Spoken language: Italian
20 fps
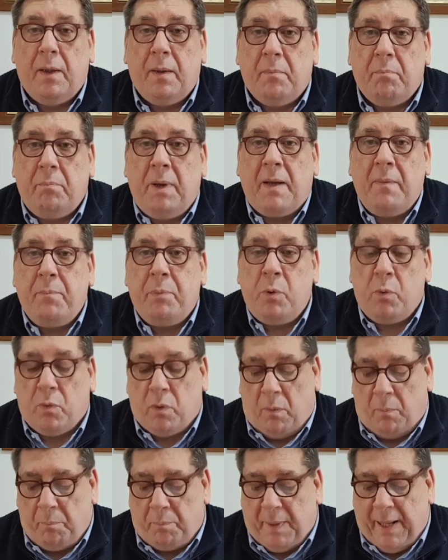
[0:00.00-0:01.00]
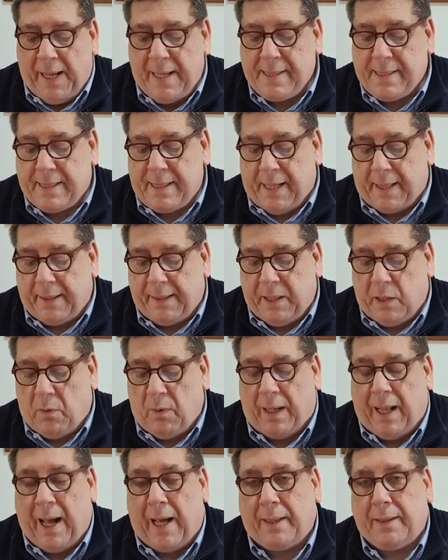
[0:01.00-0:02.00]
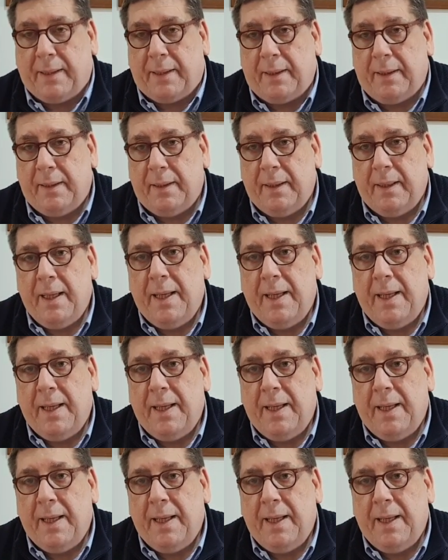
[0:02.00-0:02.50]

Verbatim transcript: ben più complessa e articolata,